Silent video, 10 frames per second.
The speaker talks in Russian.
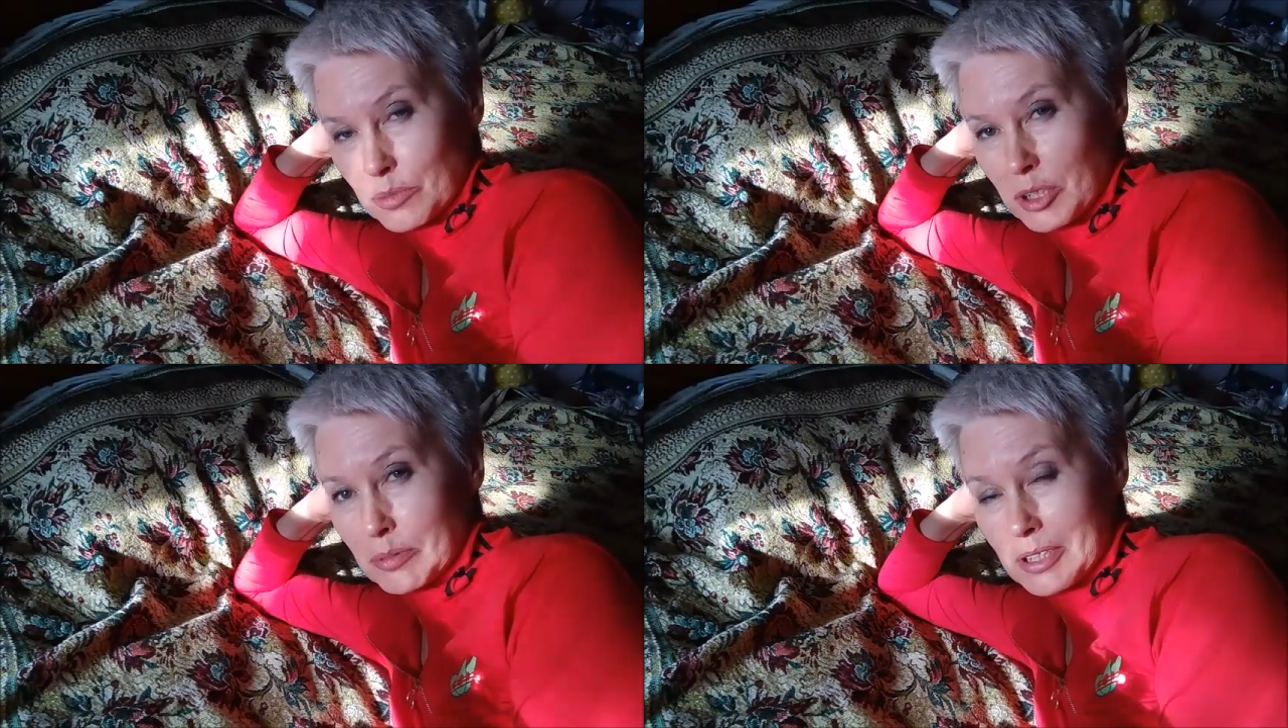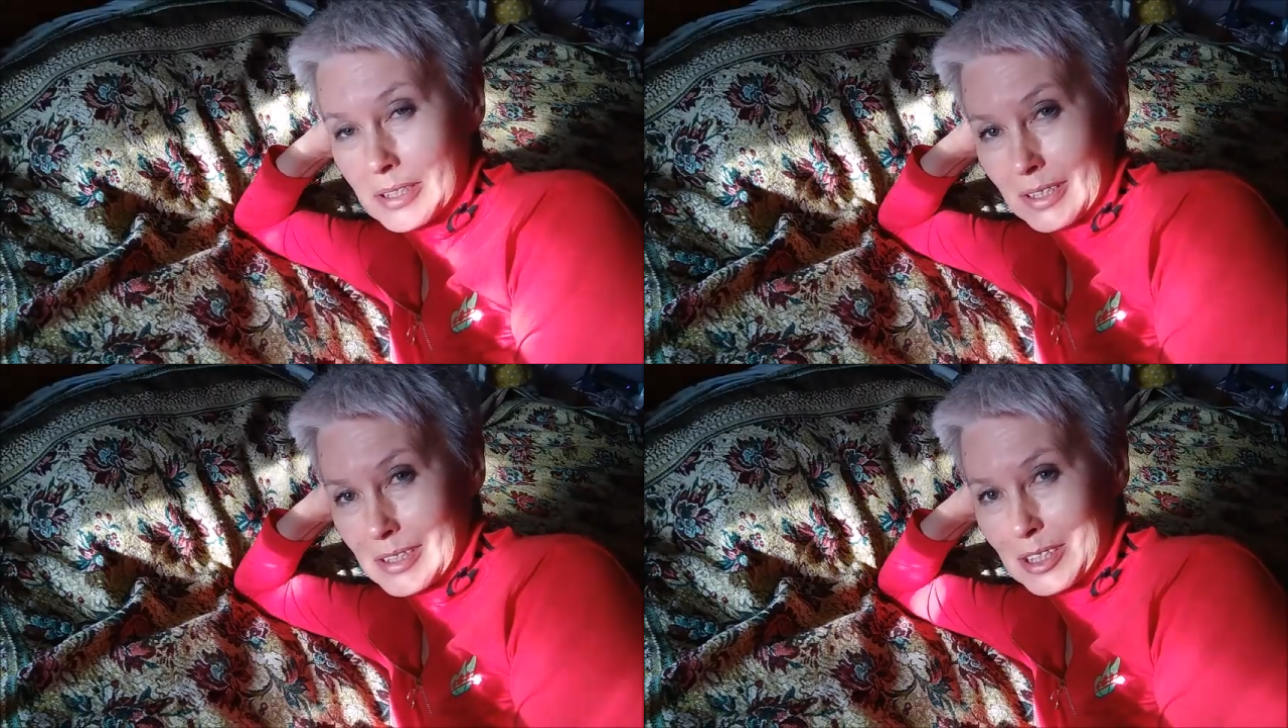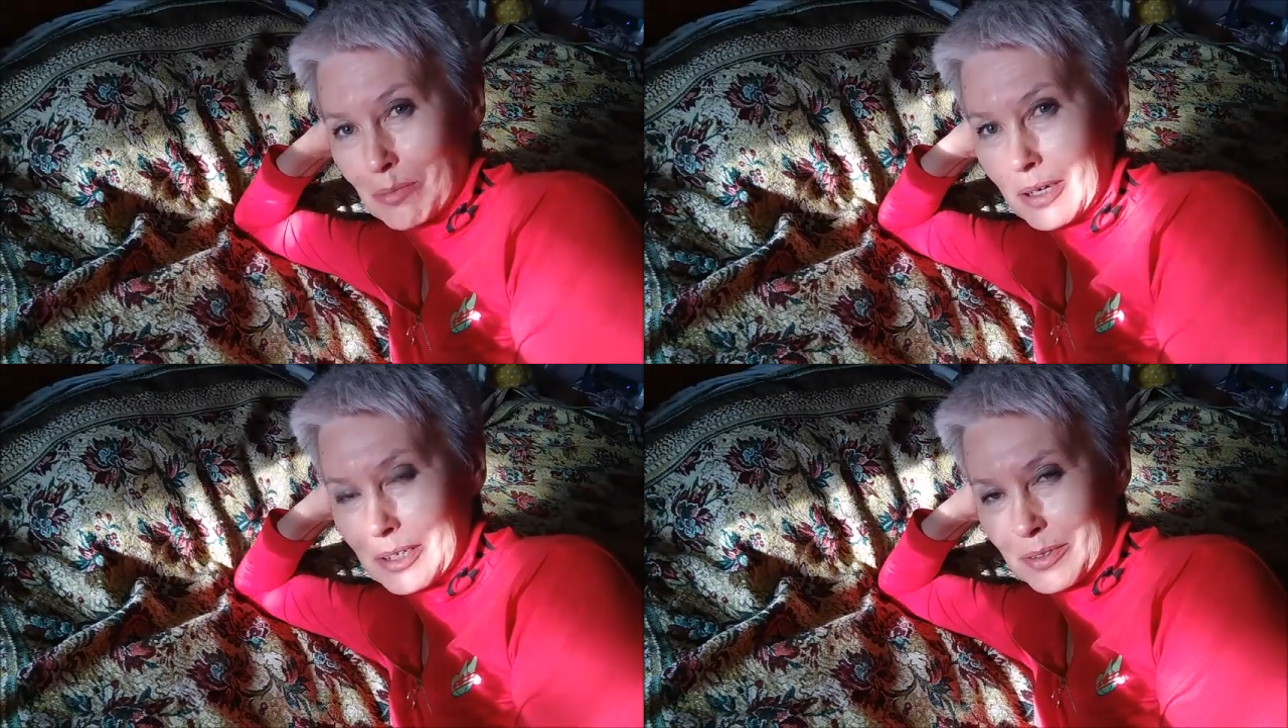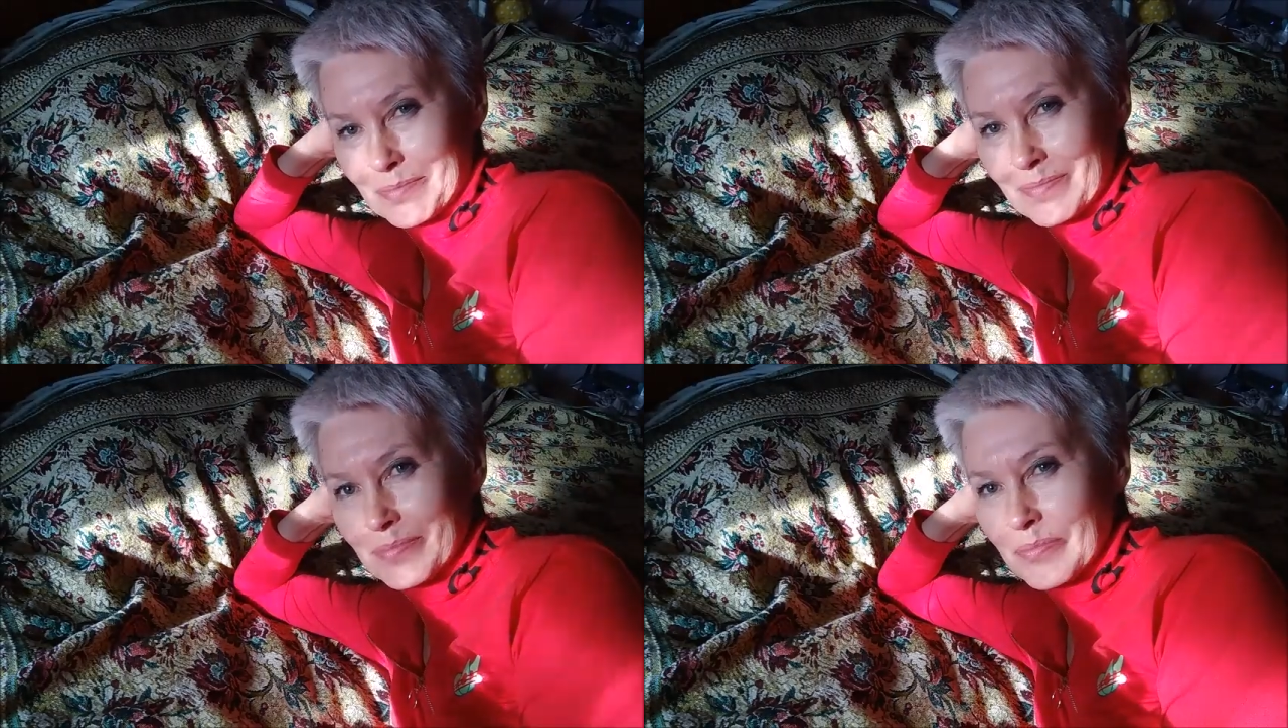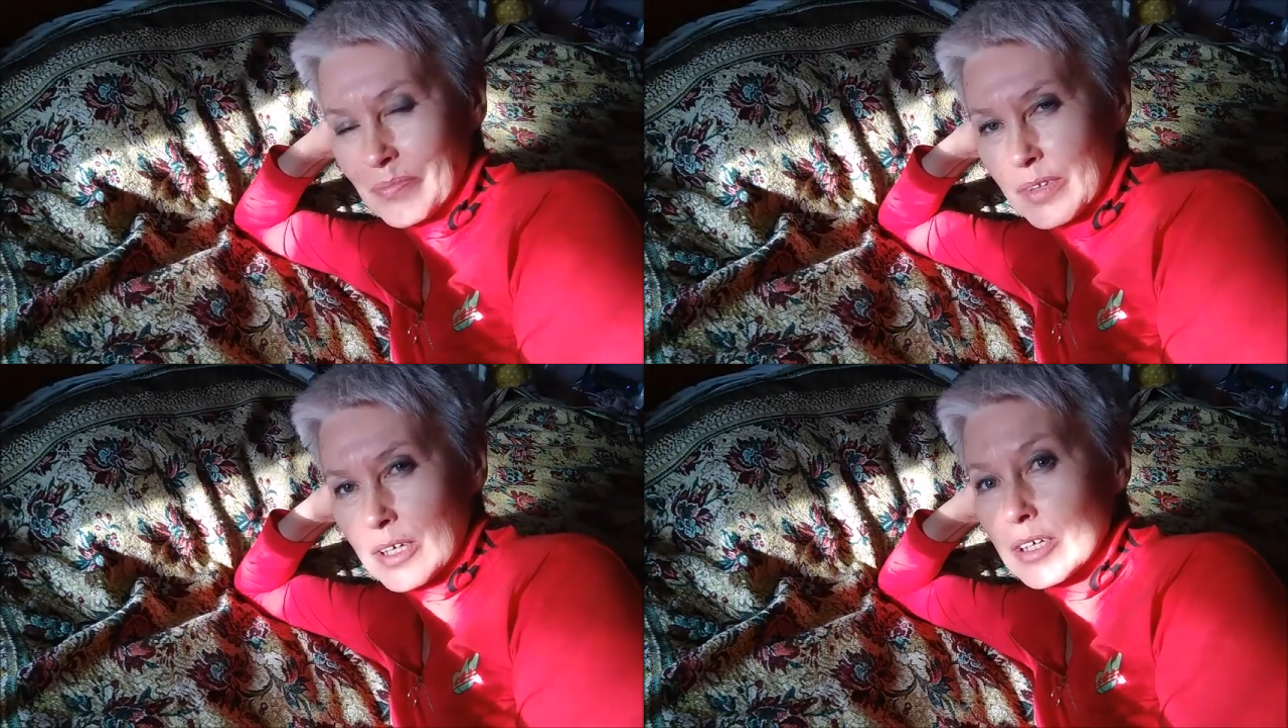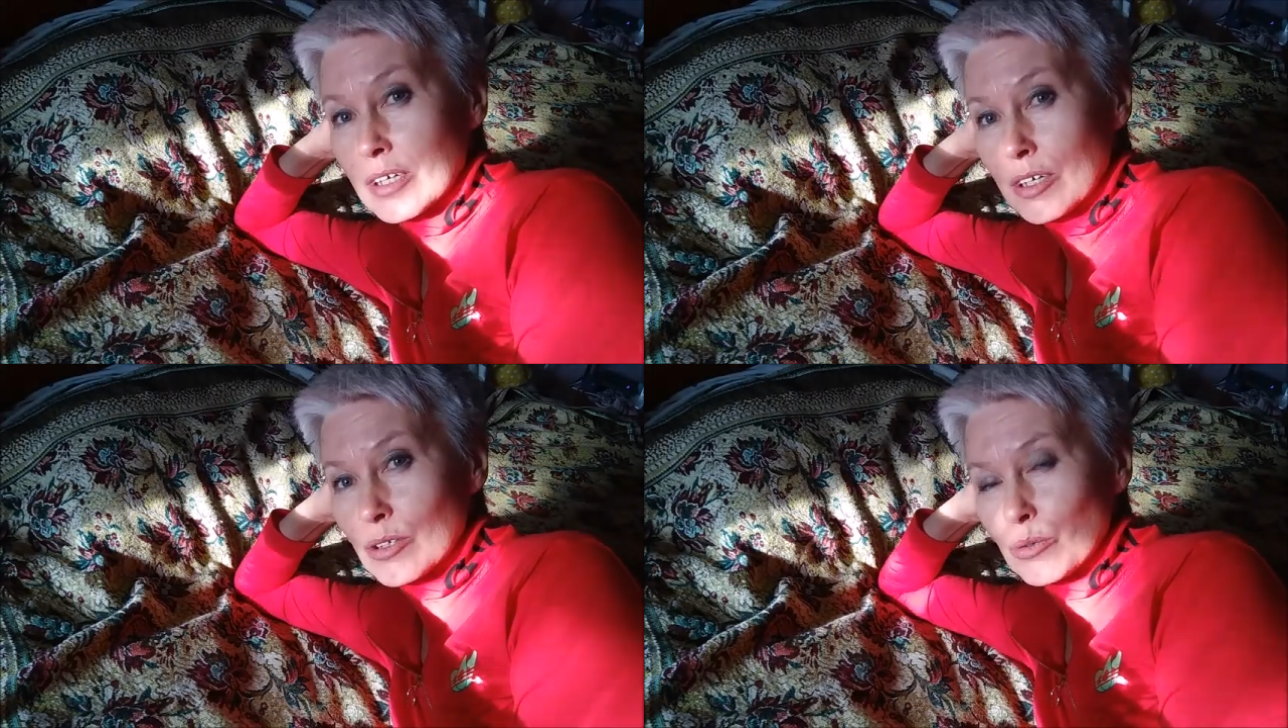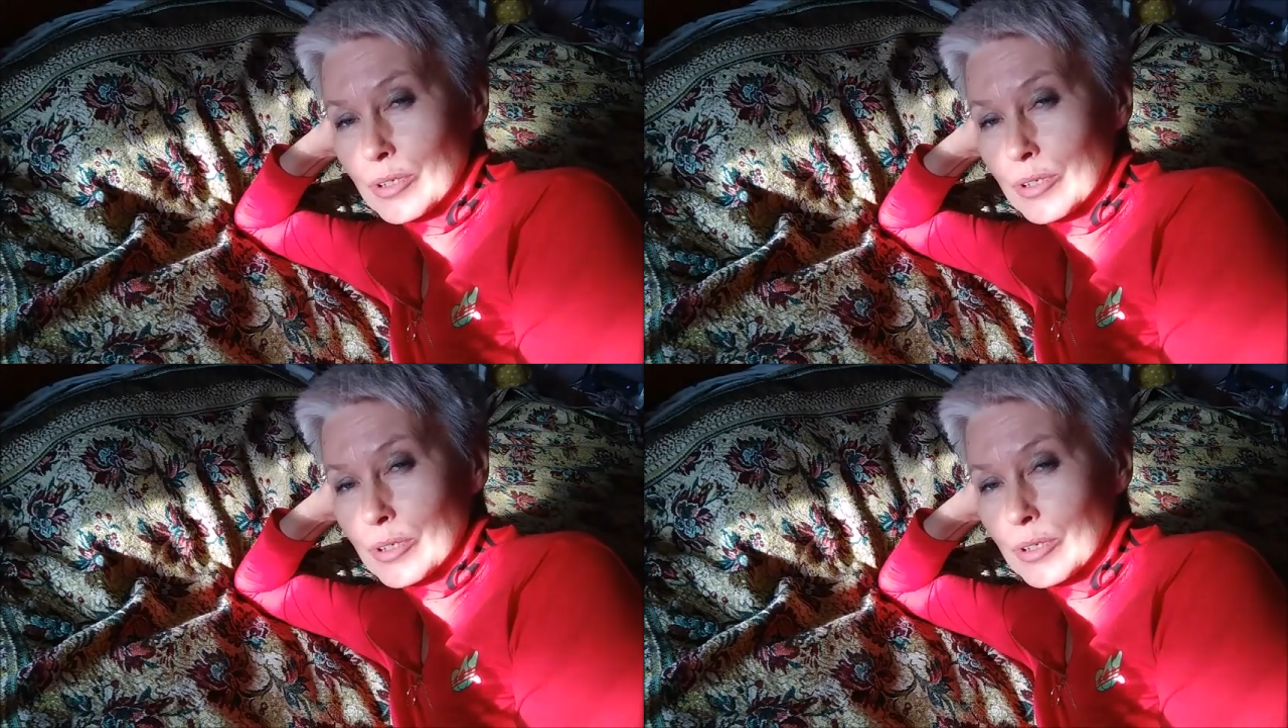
Мне 57 лет, но